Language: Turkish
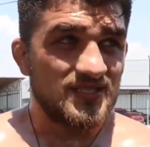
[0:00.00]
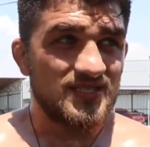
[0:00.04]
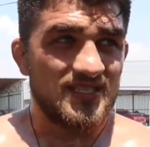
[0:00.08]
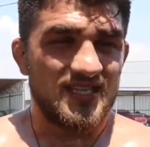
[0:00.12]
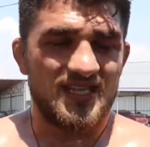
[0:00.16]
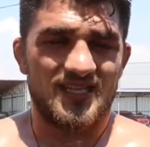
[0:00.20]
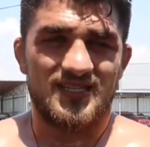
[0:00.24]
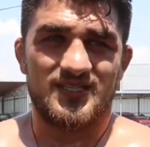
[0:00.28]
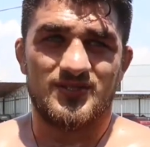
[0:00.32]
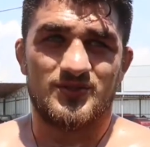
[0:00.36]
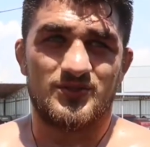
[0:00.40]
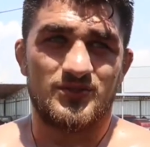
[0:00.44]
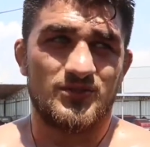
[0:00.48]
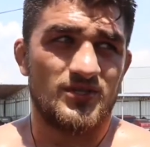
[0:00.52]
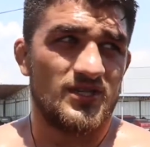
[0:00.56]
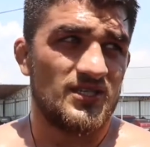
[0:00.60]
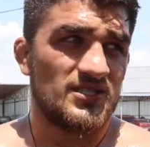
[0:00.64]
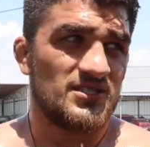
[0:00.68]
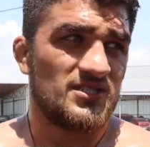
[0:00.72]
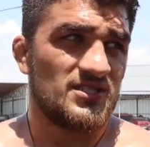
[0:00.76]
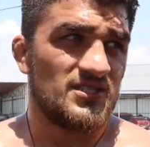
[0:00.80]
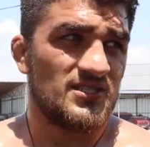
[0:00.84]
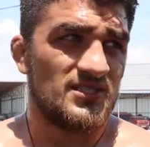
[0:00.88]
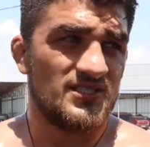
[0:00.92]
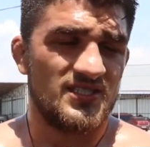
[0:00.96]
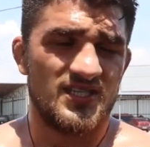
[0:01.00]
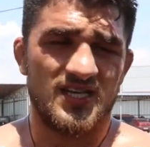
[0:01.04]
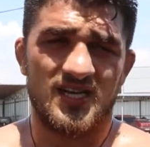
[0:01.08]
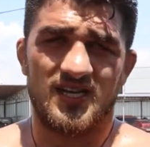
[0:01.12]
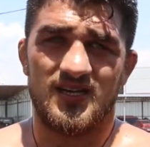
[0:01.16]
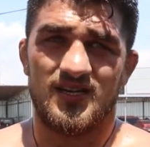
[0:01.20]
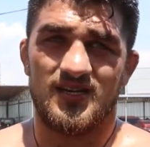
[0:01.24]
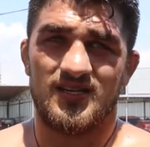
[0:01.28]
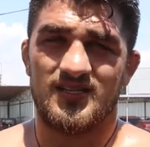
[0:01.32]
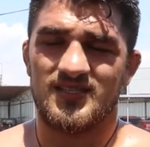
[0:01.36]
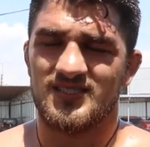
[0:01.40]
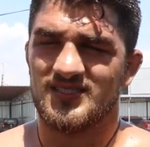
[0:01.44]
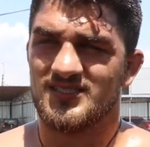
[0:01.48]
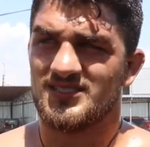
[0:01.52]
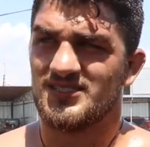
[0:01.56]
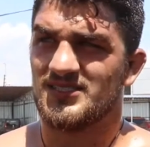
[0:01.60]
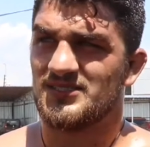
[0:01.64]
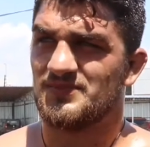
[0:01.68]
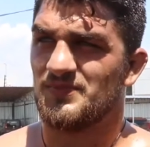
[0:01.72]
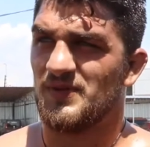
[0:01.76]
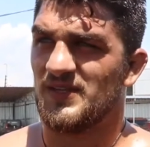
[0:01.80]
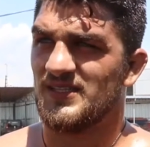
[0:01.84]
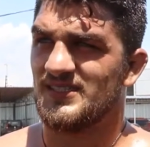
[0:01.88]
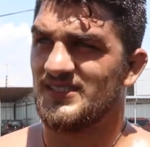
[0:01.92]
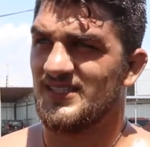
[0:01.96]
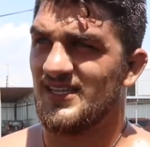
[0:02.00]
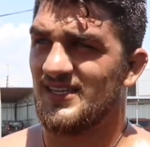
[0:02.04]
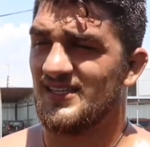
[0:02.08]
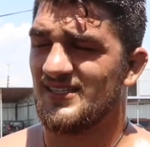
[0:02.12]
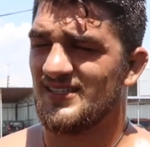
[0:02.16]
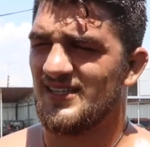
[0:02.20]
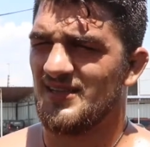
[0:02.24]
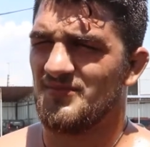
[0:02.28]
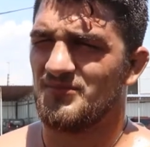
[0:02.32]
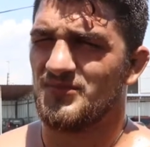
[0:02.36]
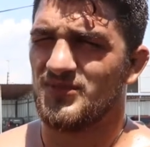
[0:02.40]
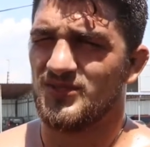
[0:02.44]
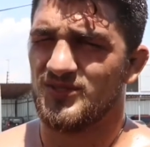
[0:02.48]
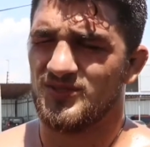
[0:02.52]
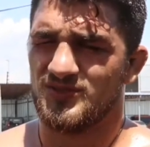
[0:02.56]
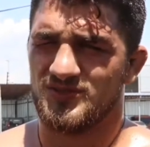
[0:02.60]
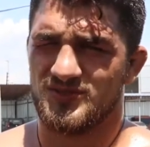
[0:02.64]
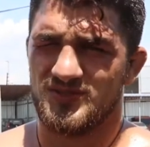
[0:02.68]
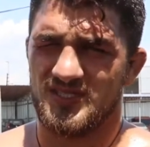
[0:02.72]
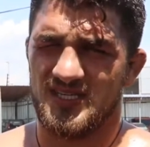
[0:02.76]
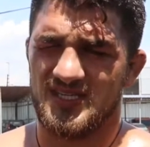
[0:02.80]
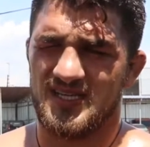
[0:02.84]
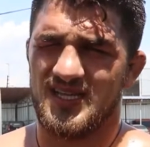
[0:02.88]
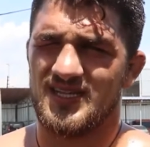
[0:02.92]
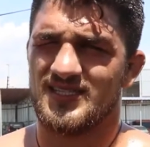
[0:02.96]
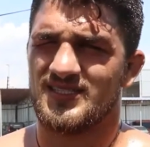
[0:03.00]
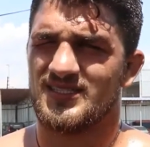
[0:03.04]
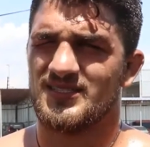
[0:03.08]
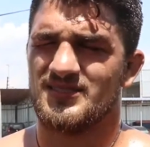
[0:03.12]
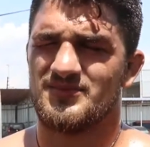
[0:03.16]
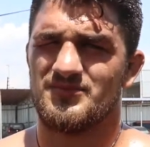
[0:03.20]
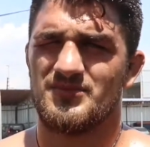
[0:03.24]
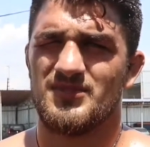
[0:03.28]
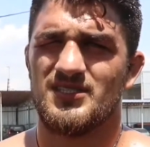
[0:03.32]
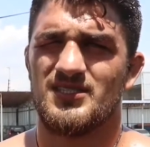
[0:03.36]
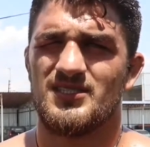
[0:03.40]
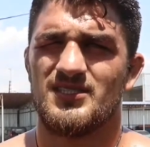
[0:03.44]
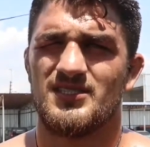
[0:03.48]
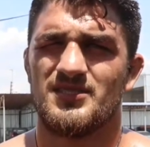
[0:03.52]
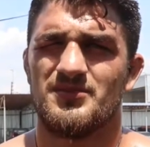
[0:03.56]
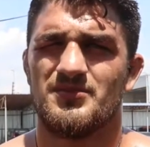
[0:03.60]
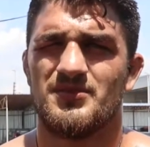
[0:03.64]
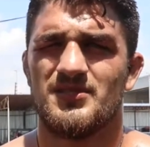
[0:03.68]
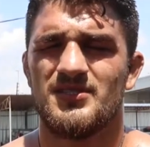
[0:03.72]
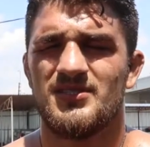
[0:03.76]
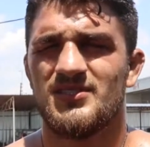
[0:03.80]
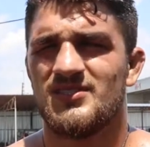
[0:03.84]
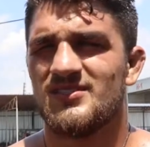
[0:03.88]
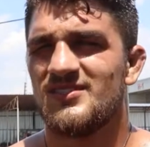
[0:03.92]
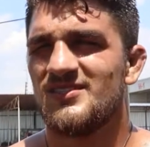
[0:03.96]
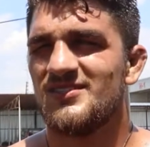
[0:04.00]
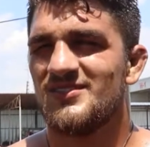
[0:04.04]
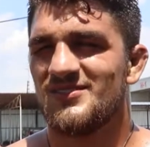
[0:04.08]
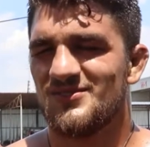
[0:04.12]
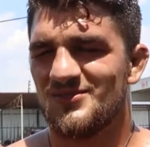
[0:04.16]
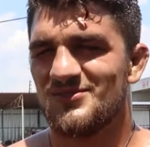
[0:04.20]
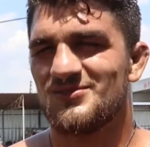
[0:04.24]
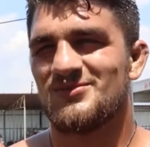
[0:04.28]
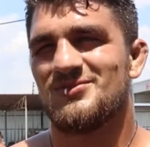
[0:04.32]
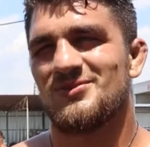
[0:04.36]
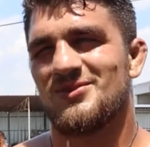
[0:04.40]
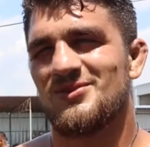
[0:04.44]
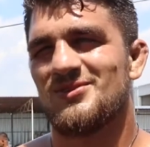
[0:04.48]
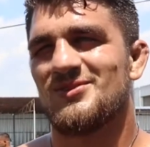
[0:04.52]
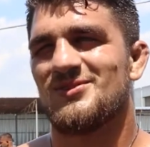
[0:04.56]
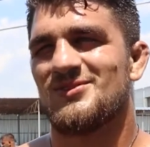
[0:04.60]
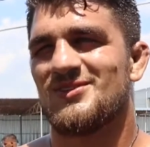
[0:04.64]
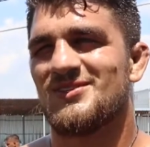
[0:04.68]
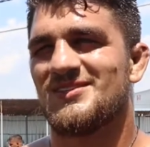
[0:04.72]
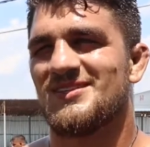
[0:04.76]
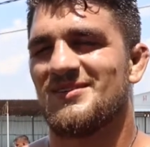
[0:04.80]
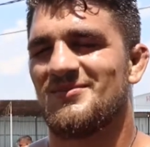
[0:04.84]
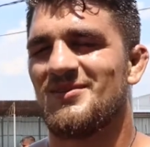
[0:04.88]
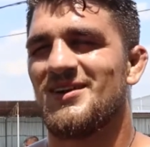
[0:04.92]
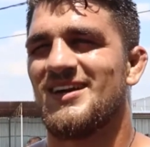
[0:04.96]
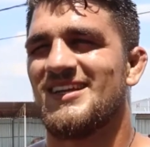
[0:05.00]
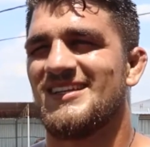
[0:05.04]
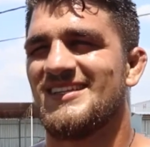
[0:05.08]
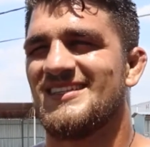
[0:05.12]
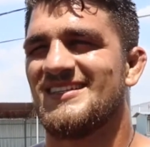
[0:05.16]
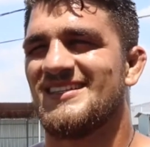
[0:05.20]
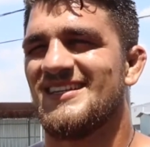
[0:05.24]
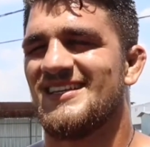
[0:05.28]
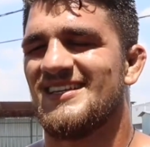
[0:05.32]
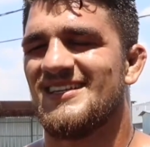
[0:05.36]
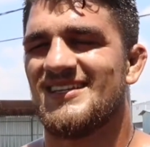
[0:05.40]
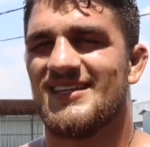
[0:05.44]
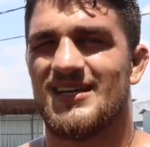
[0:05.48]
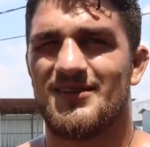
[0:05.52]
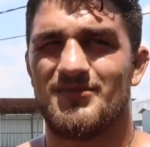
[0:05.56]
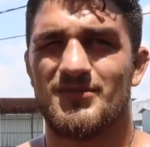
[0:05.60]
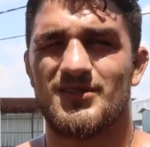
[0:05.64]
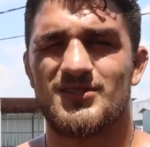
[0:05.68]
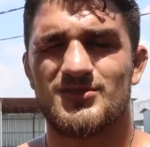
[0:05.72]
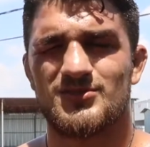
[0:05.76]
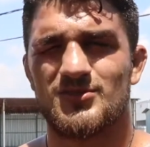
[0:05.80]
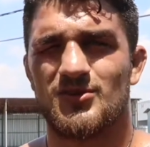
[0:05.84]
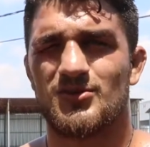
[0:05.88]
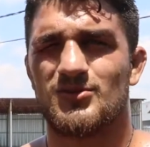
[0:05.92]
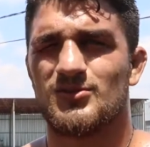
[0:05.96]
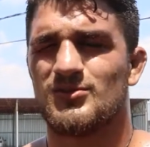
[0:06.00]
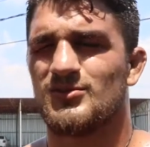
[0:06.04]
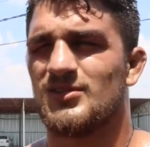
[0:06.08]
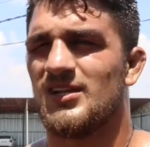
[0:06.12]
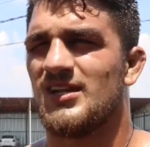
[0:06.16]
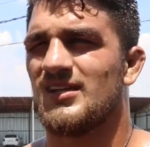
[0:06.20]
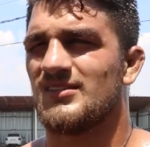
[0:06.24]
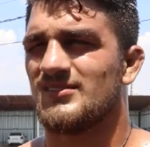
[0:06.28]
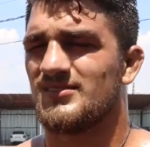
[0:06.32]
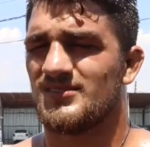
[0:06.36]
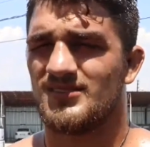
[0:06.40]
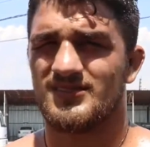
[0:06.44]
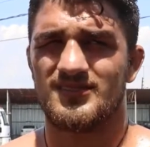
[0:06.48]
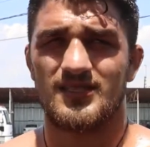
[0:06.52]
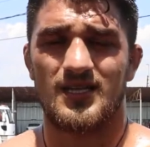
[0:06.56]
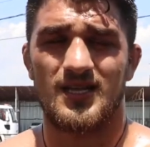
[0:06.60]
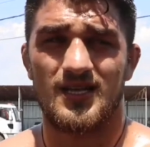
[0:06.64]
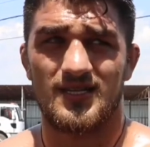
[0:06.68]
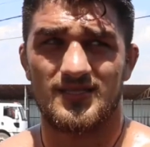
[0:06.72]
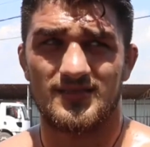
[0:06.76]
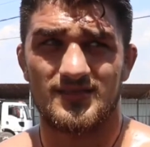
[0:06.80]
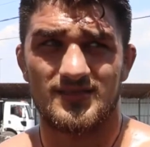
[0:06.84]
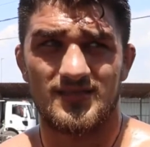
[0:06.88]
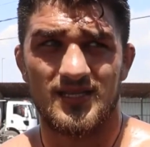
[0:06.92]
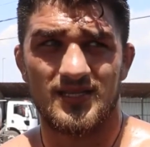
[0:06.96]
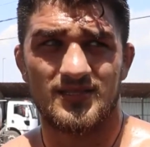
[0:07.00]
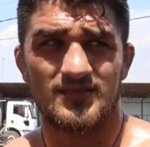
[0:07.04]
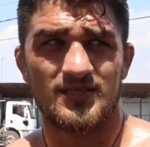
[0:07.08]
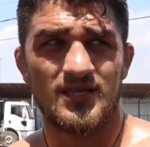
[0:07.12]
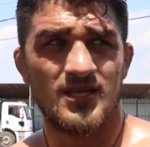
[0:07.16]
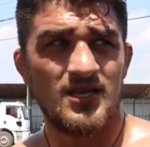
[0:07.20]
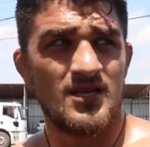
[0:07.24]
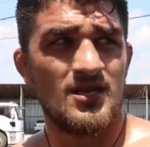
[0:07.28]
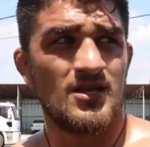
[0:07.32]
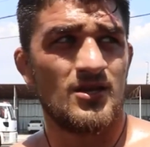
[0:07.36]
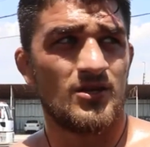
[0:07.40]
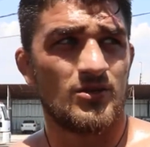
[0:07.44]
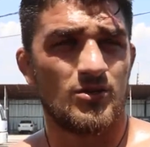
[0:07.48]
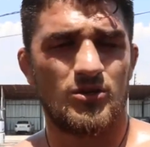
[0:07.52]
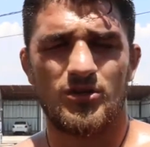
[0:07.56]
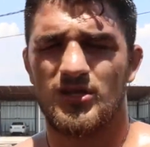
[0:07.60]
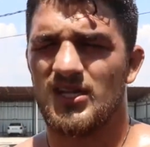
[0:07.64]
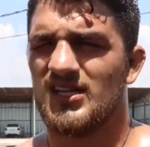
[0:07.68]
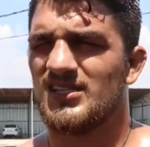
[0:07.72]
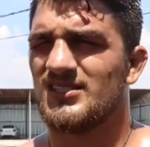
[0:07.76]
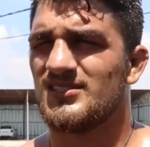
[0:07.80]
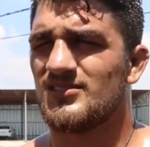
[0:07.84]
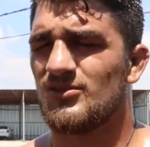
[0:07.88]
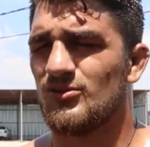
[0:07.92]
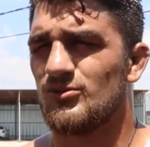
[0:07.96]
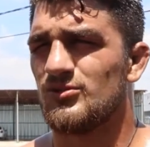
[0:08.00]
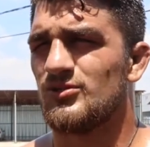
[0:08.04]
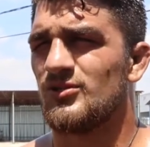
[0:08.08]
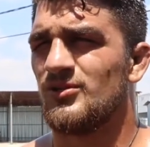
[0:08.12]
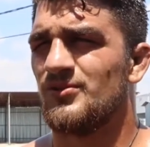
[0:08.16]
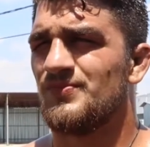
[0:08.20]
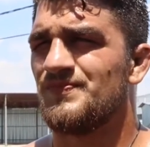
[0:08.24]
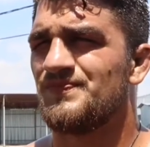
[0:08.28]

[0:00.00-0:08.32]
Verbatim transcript: de yani güneş, yağ, kısmet deriden biliyorsunuz yani herkesin bildiği gibi. Zor oluyor tabii haliyle. Ama zorluğun ardından kolaylık oluyor.